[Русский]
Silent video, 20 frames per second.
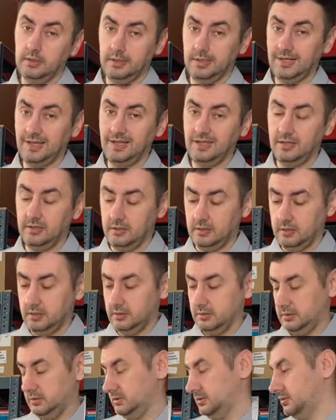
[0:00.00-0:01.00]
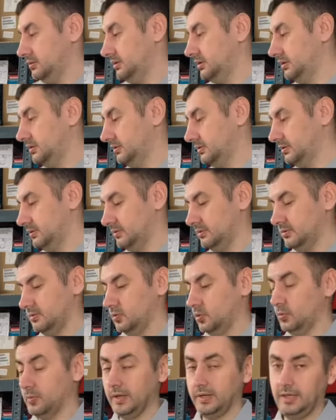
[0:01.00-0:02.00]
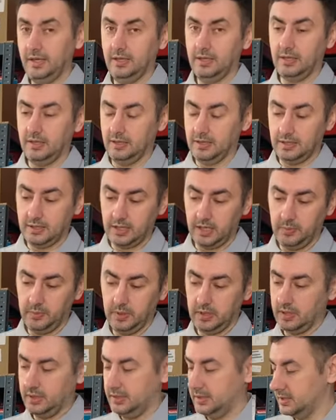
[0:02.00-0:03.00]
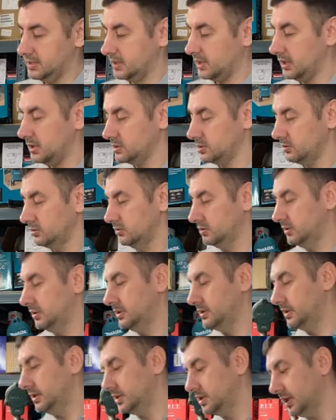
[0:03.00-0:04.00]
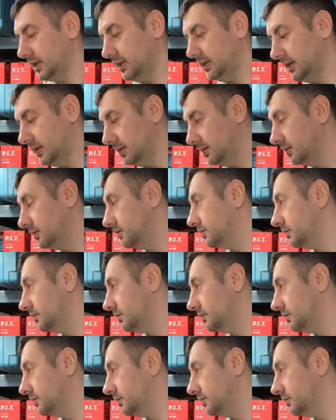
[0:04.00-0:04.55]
на, у Макиты на триммеры не сразу. Изначально